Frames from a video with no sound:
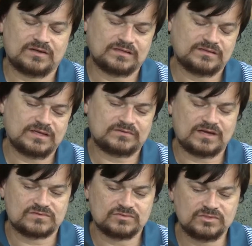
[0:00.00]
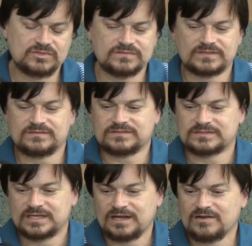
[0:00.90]
é, atrasou, isso, aquilo.
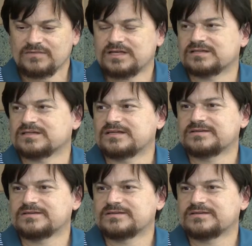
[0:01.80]
Aí eu falei,